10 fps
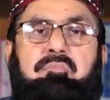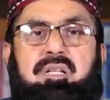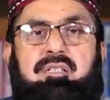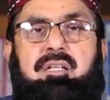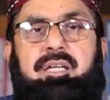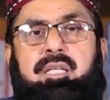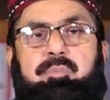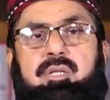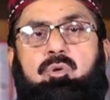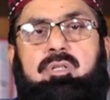बर सग़ीर
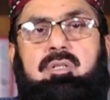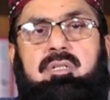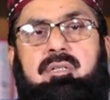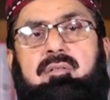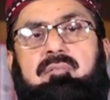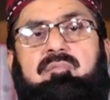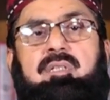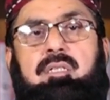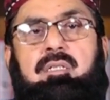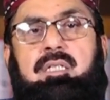में जो ये
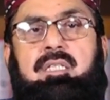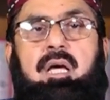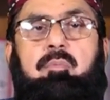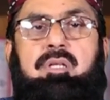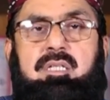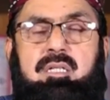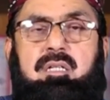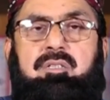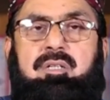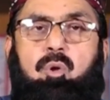किताब लिखी
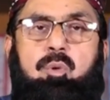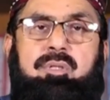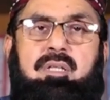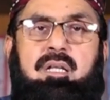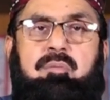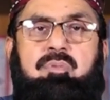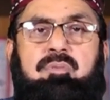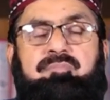गई शरमतालब